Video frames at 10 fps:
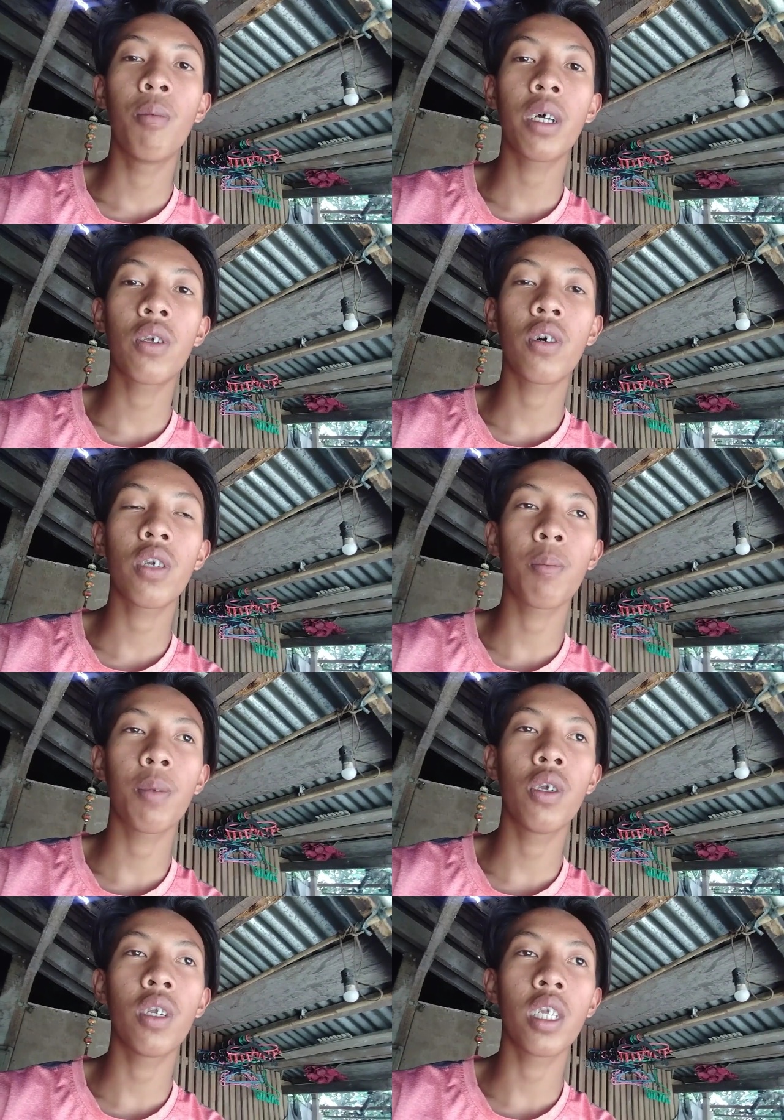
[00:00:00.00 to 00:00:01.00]
Pumasok ako sa
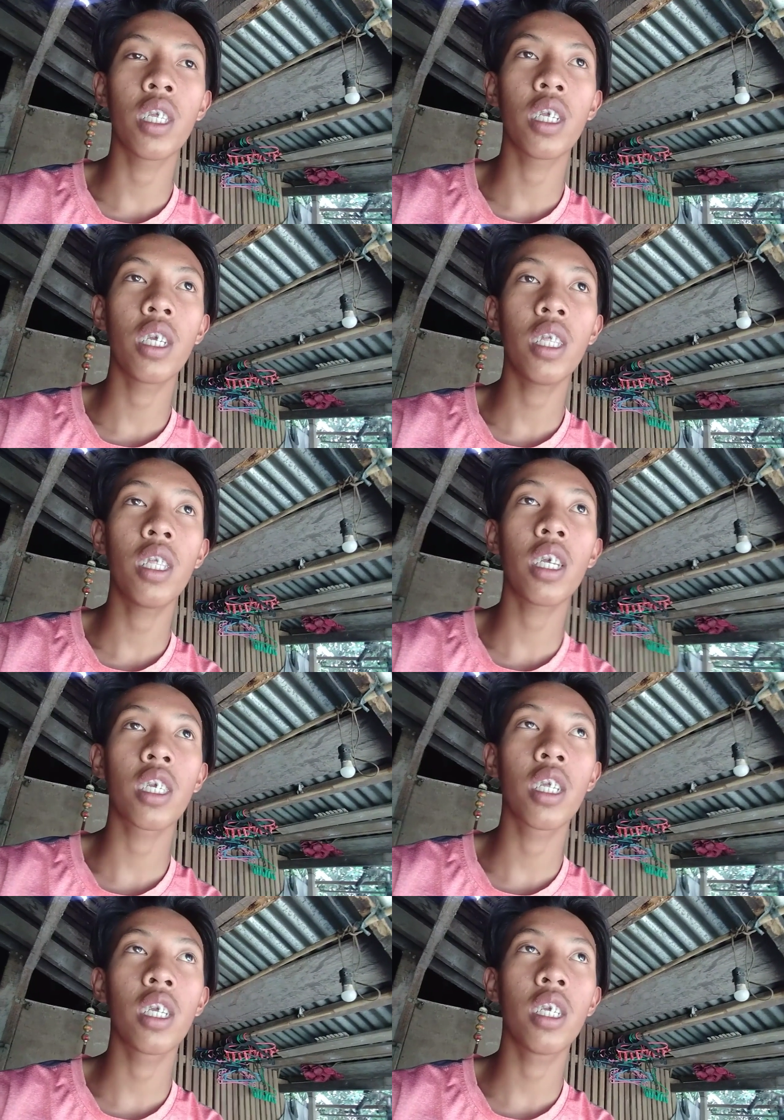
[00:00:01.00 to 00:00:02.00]
pigeon
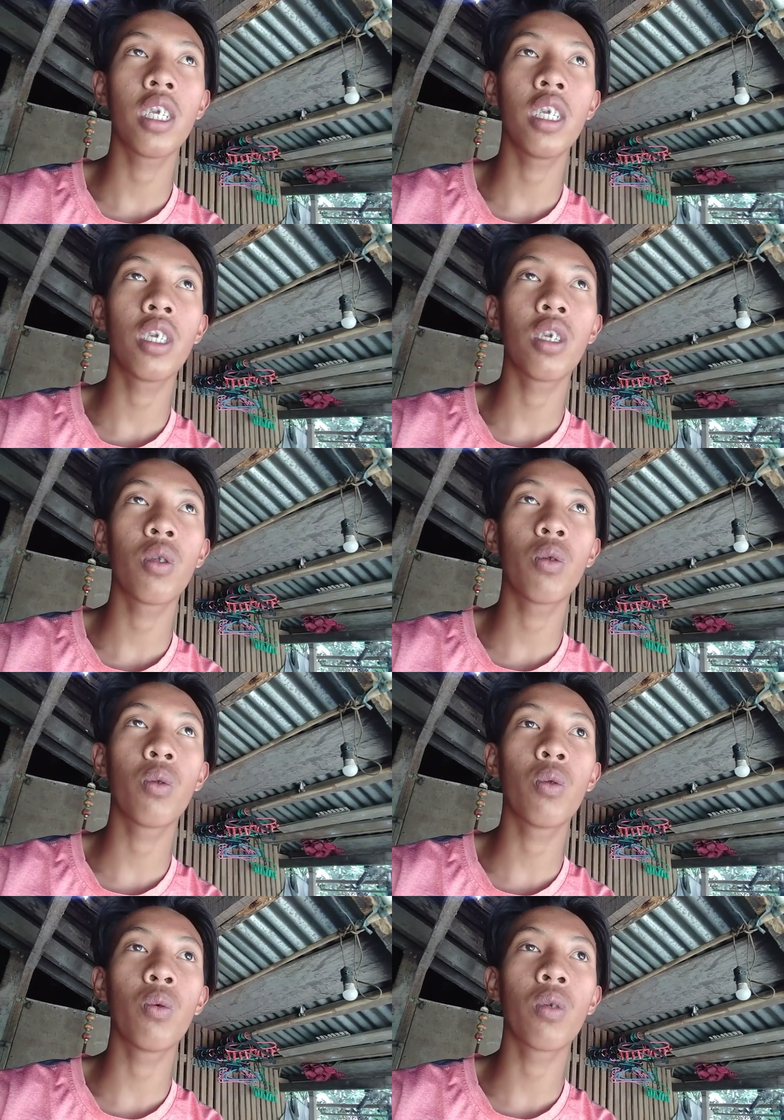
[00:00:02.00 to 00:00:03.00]
industry since
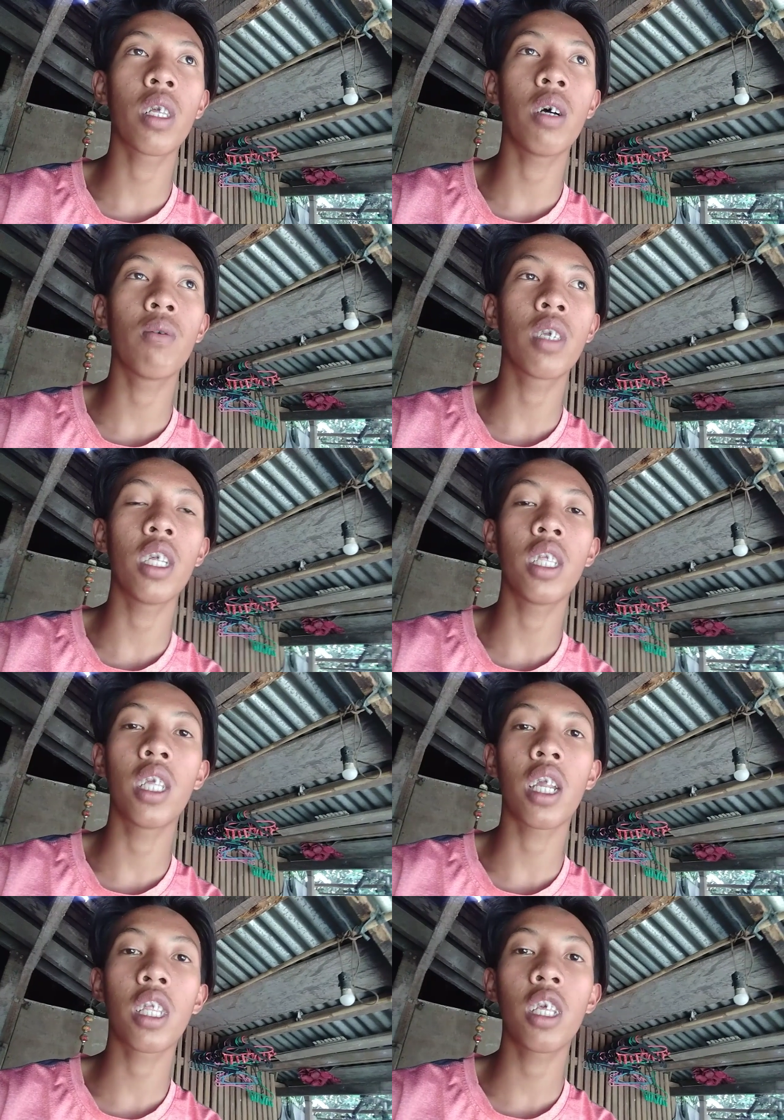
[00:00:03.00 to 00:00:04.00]
2013
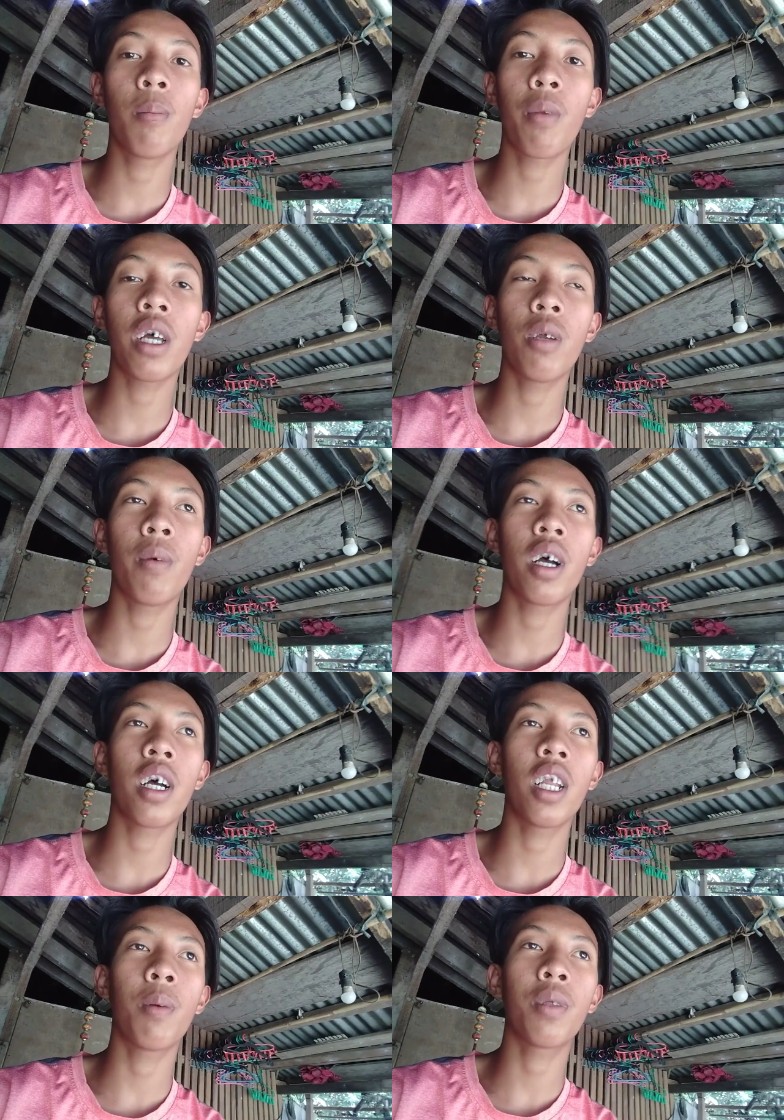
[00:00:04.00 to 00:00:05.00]
pa na mga
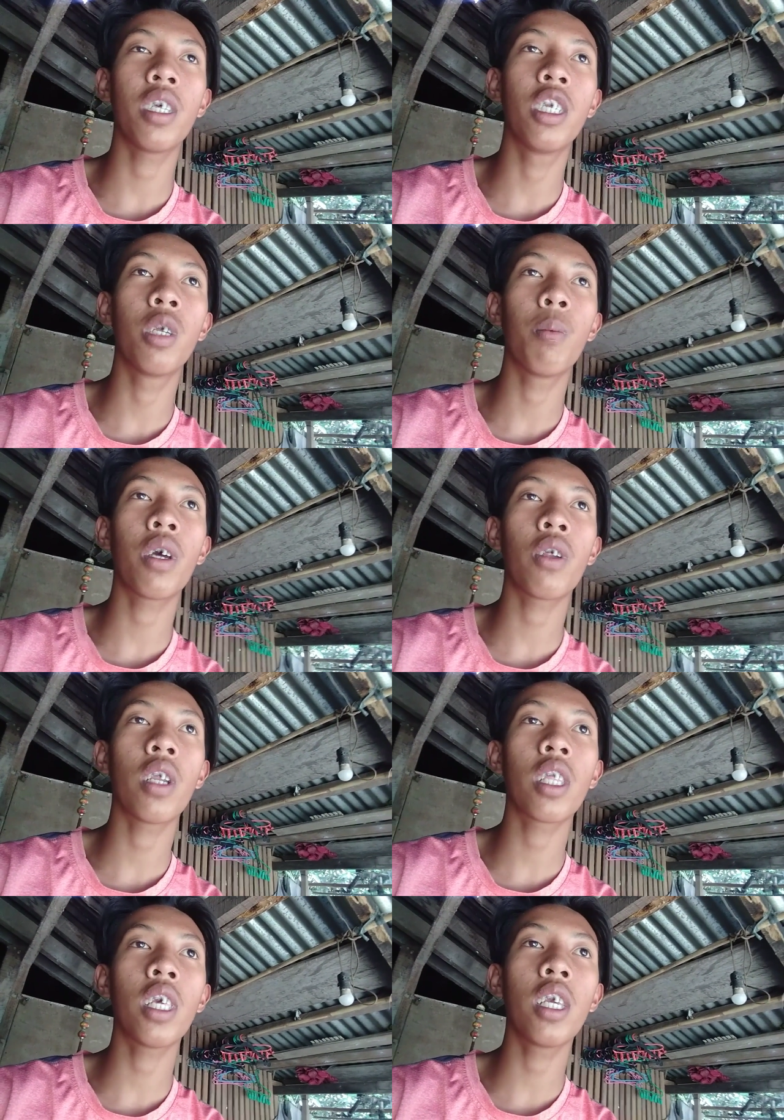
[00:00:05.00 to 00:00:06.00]
kalaptids. Pero
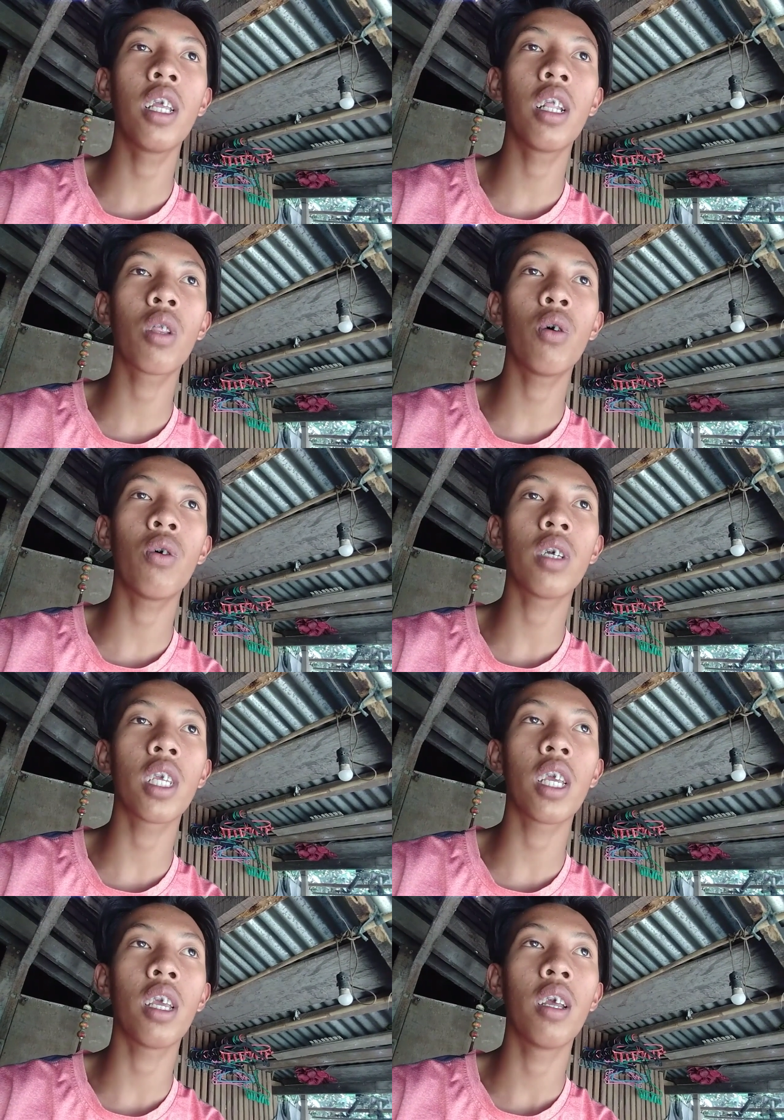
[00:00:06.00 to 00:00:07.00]
natigil to
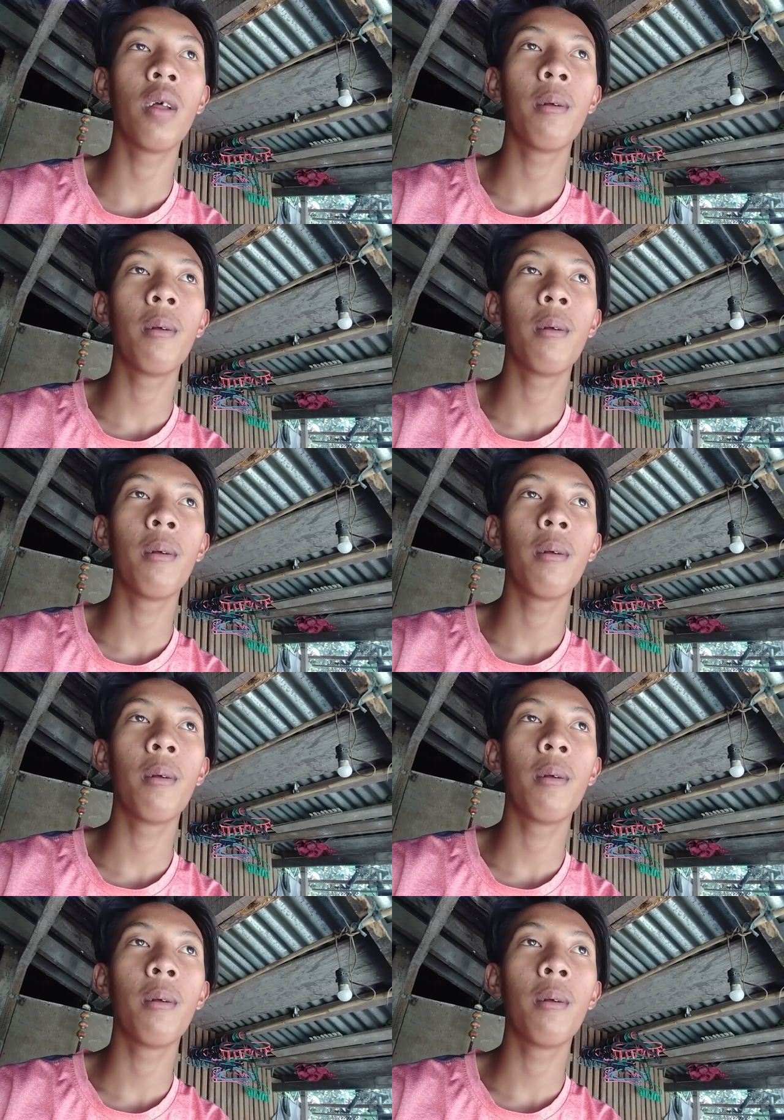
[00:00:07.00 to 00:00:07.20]
kasi